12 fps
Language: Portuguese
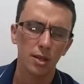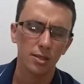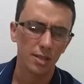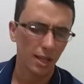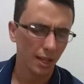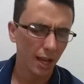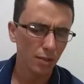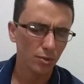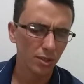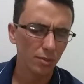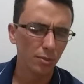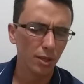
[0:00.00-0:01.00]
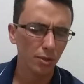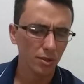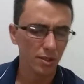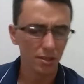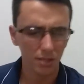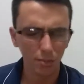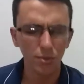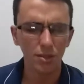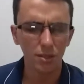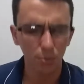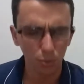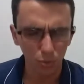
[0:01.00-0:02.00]
se acaso também nós descemos à
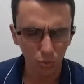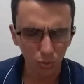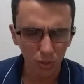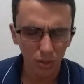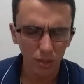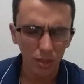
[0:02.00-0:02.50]
sepultura,